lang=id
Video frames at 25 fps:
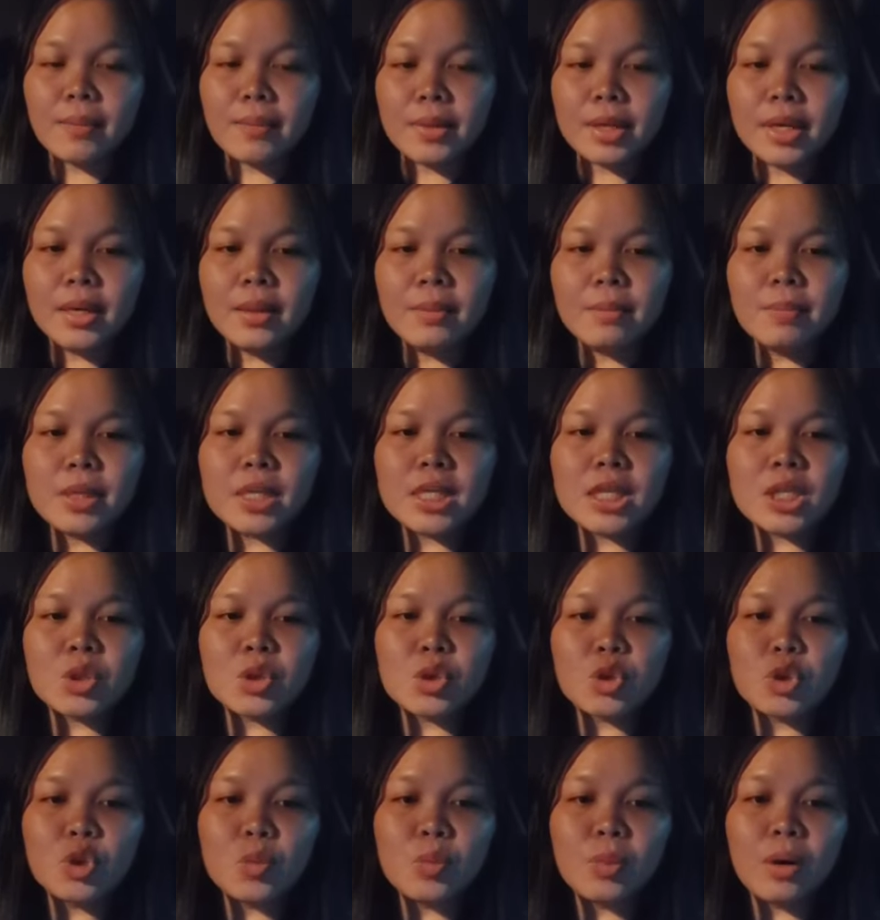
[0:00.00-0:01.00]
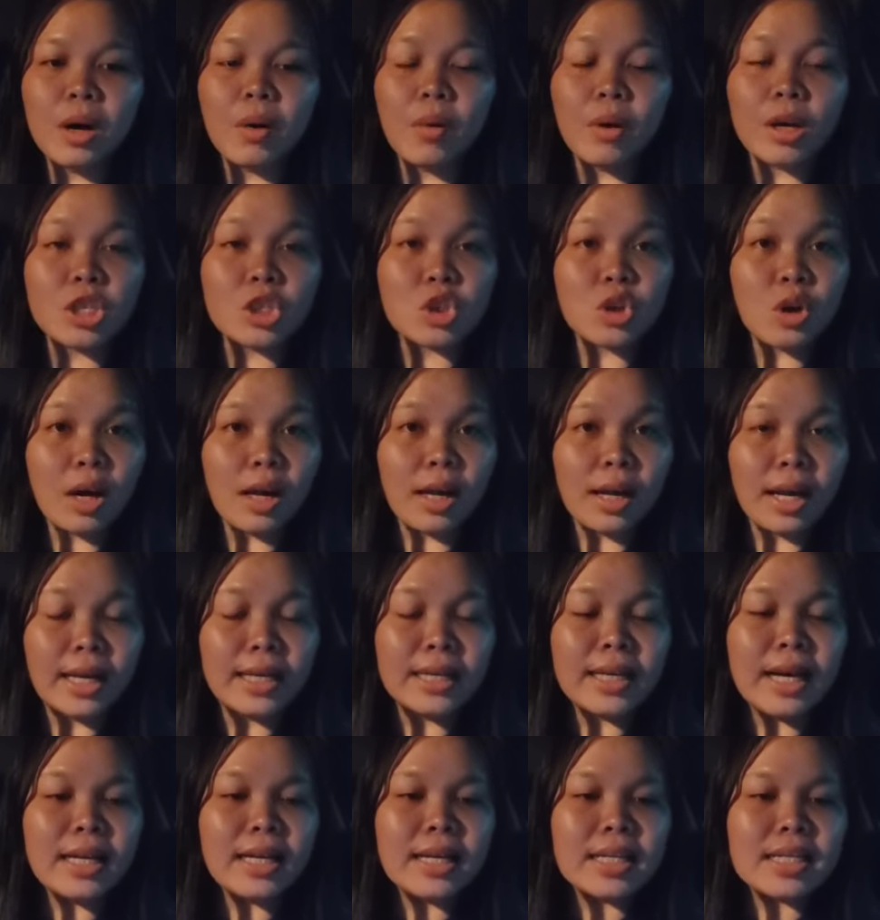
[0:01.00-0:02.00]
kami bersetuju bahwa
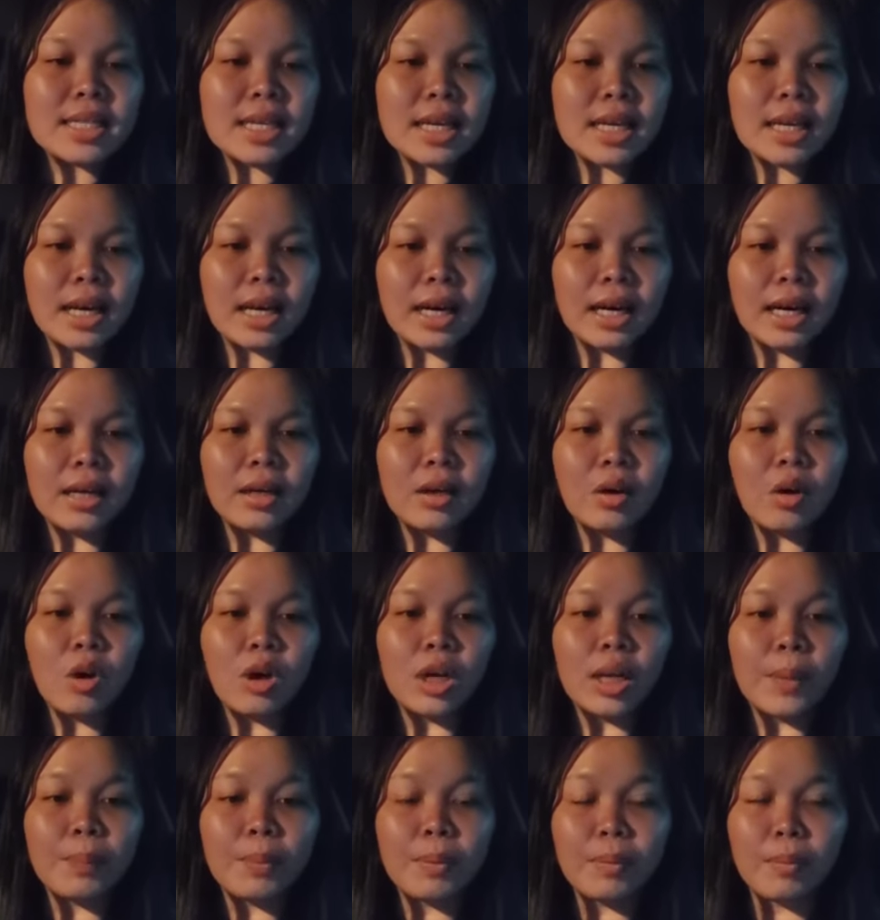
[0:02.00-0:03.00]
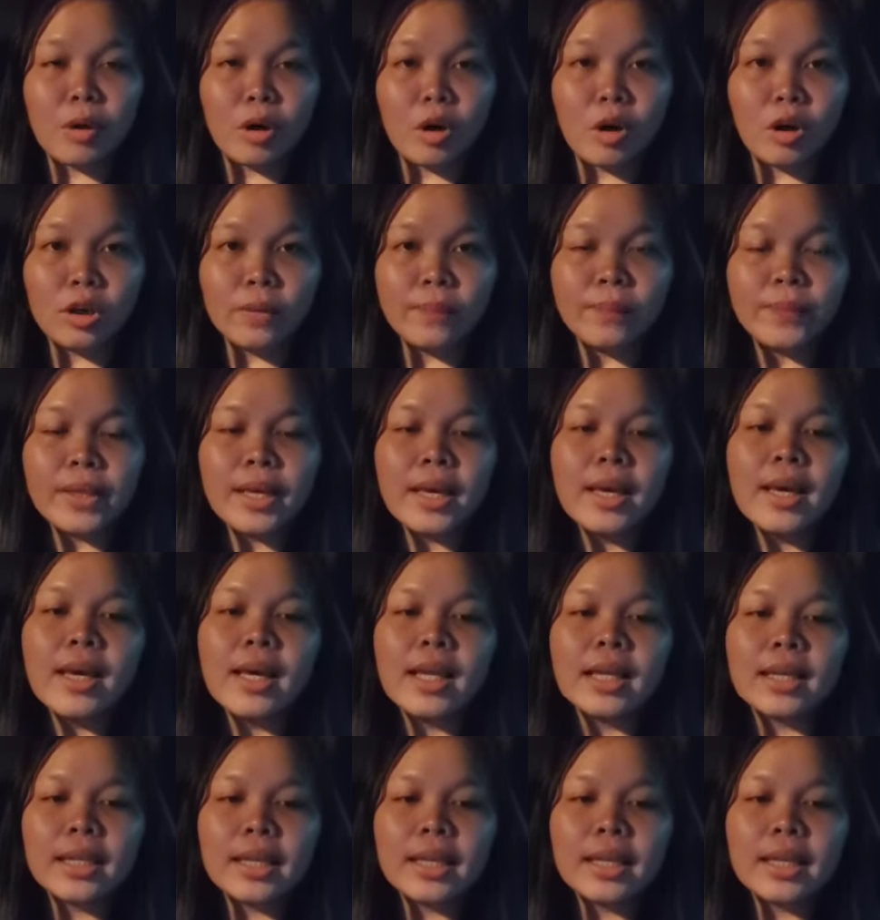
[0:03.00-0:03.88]
soalan yang dicadangkan oleh pemohon